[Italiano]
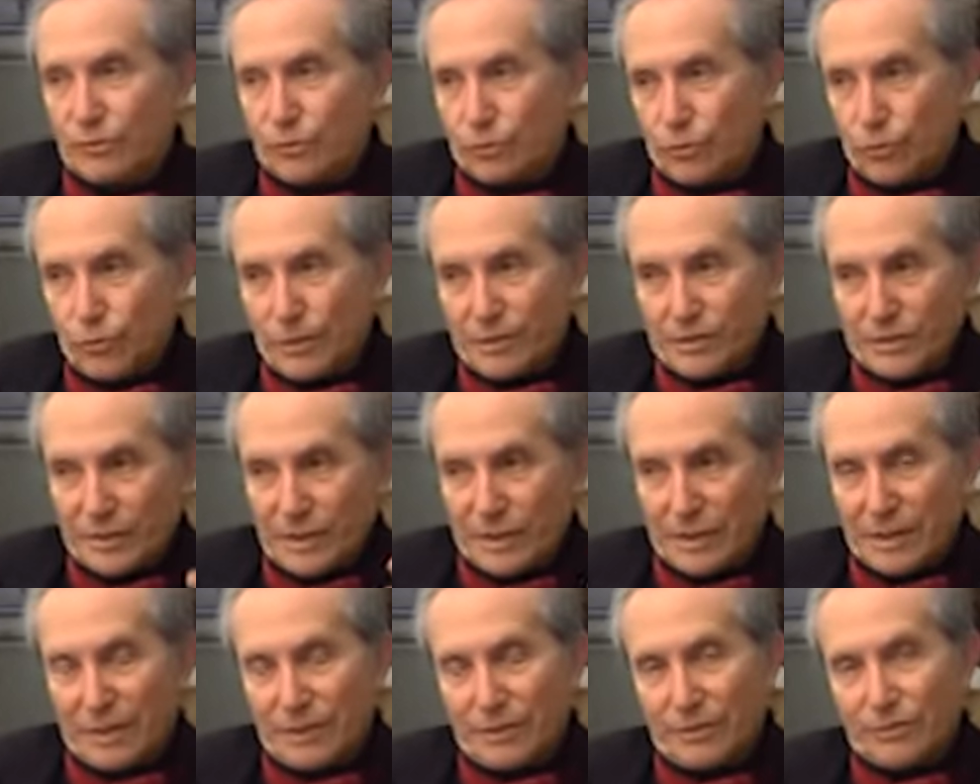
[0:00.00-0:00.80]
Su
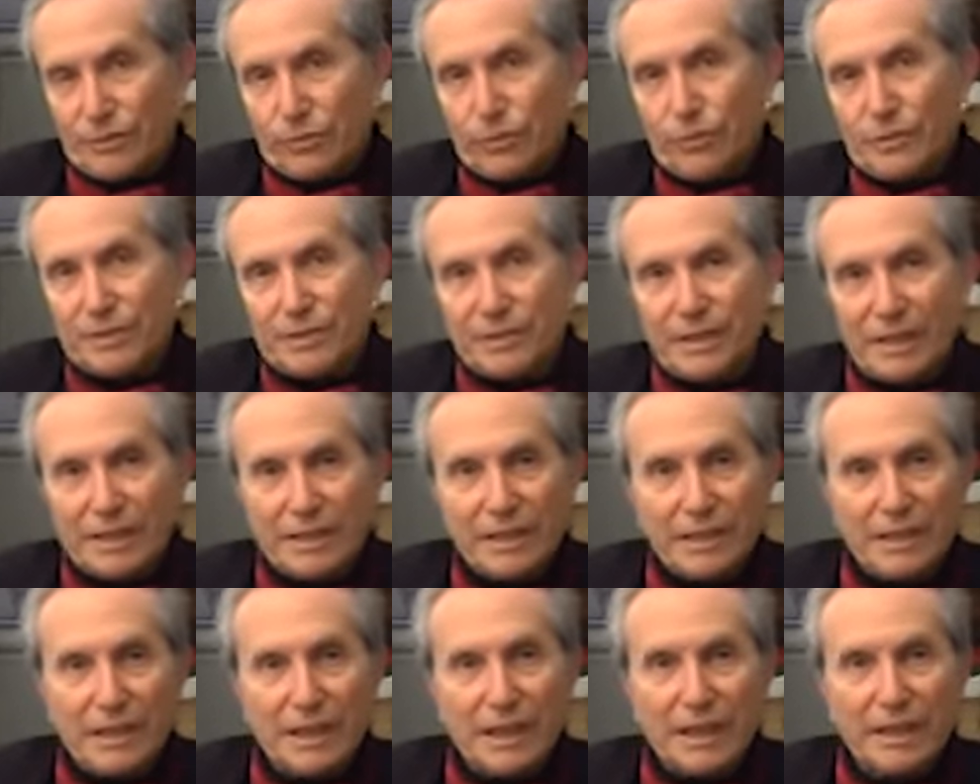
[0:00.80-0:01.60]
questa, su questa
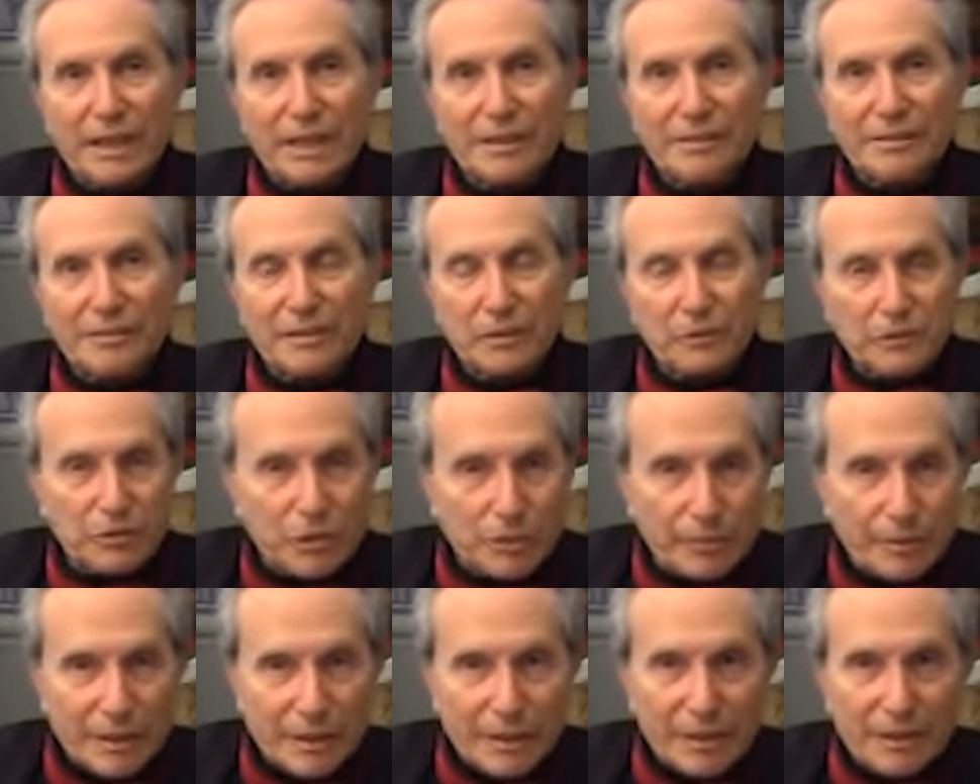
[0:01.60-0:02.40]
idea,
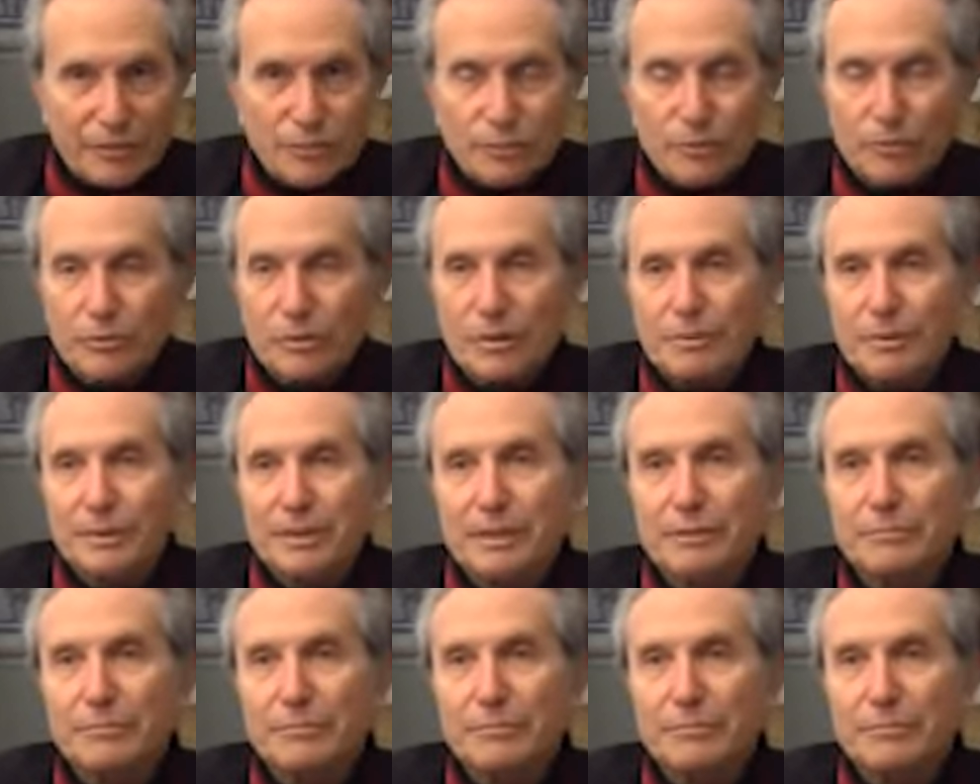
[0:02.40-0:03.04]
secondo me, assolutamente